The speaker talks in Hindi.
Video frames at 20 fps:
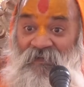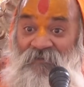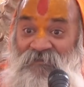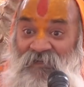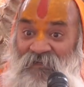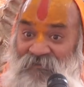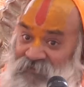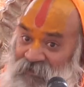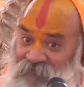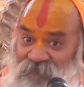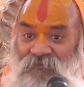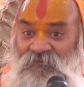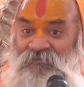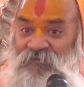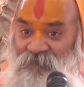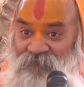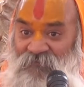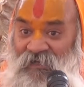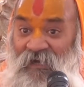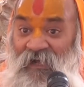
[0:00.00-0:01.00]
जैसा संत
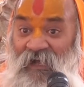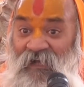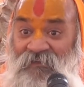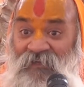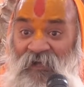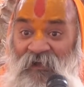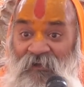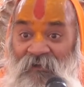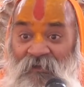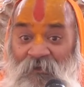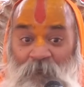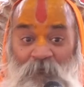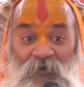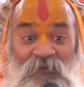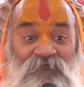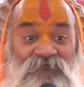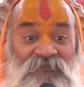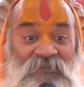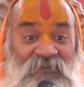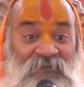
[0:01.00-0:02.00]
समझा रहा था
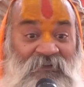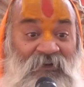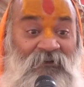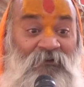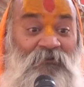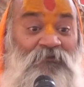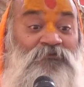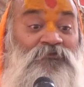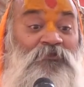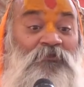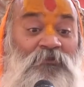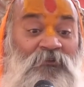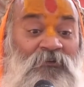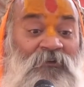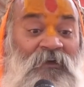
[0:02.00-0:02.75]
विनती करो जोर